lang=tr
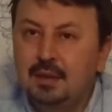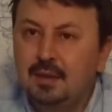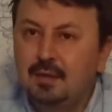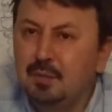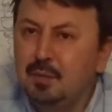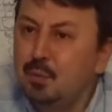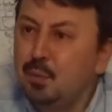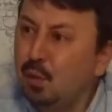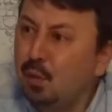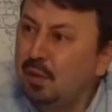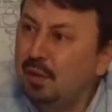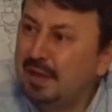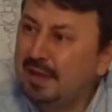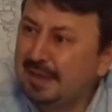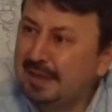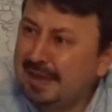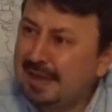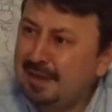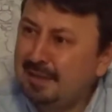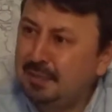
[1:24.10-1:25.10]
Tabii
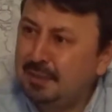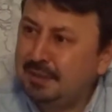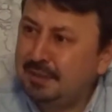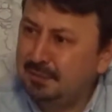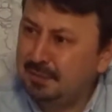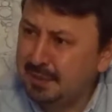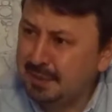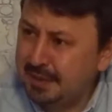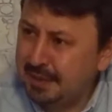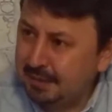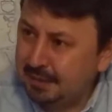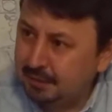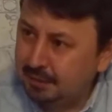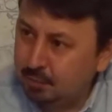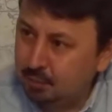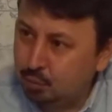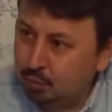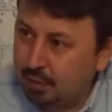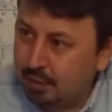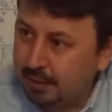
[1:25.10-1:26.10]
Moğollar gelmedi mi?
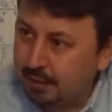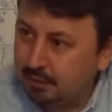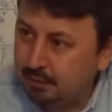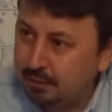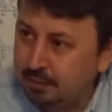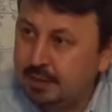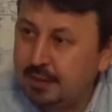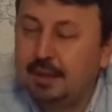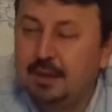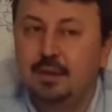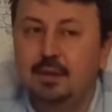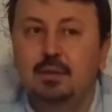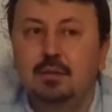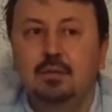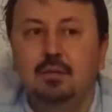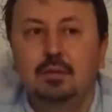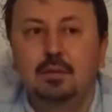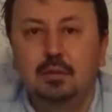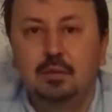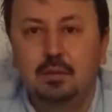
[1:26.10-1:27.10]
Geldi buraya. Yani
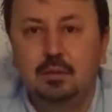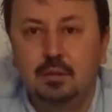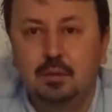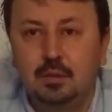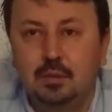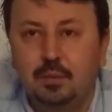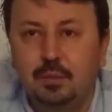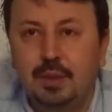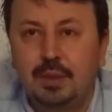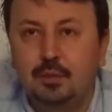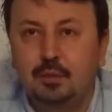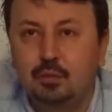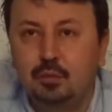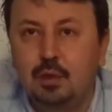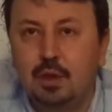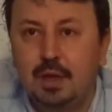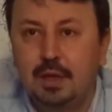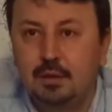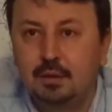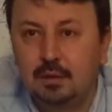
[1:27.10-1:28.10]
e,
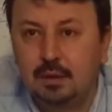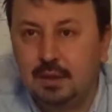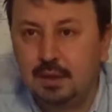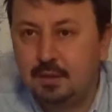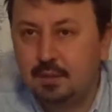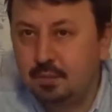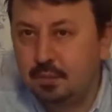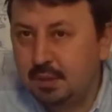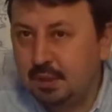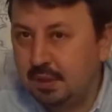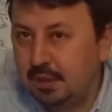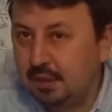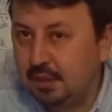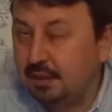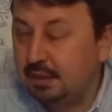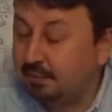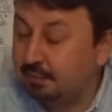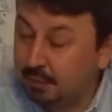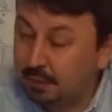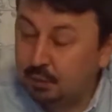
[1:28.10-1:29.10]
Batu
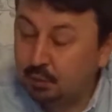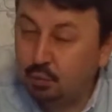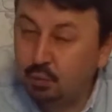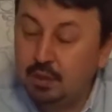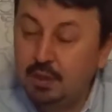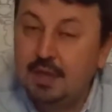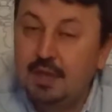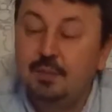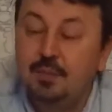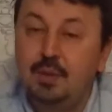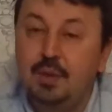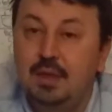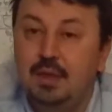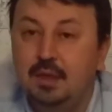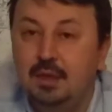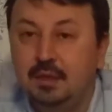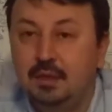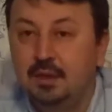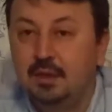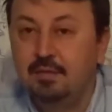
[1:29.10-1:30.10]
birlikte, Batu ile
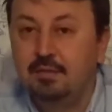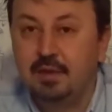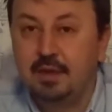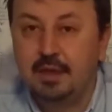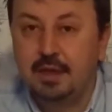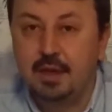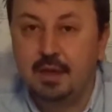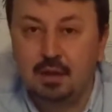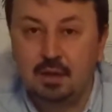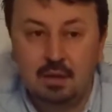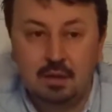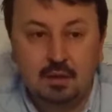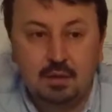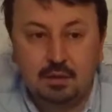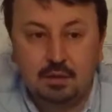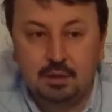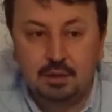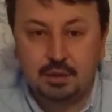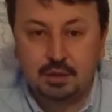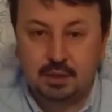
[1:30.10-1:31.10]
birlikte veya
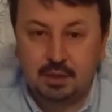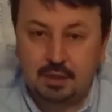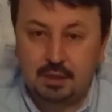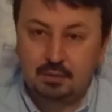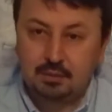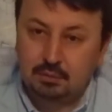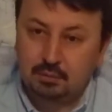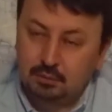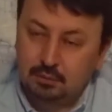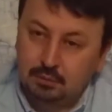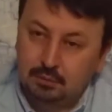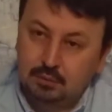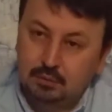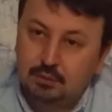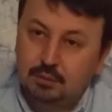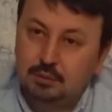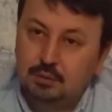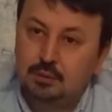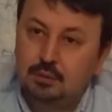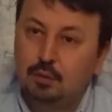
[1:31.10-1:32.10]
işte e,
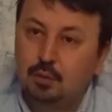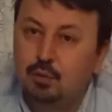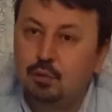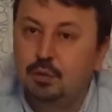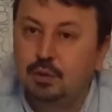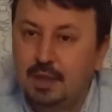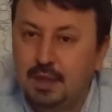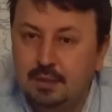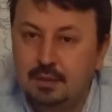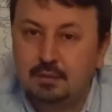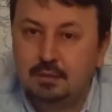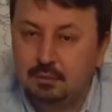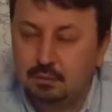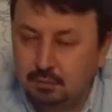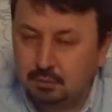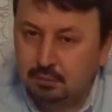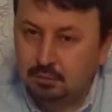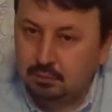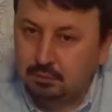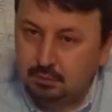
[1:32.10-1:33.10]
ondan e,